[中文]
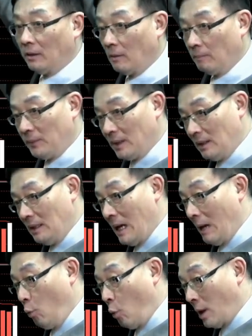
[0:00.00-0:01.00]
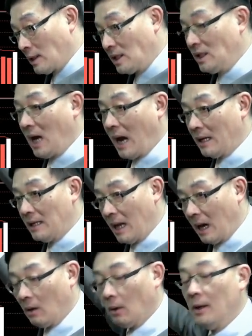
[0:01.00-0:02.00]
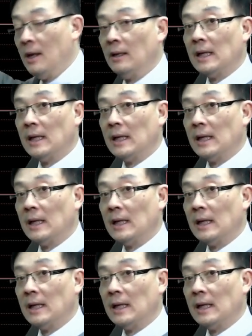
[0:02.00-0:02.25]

哈压往下压哈，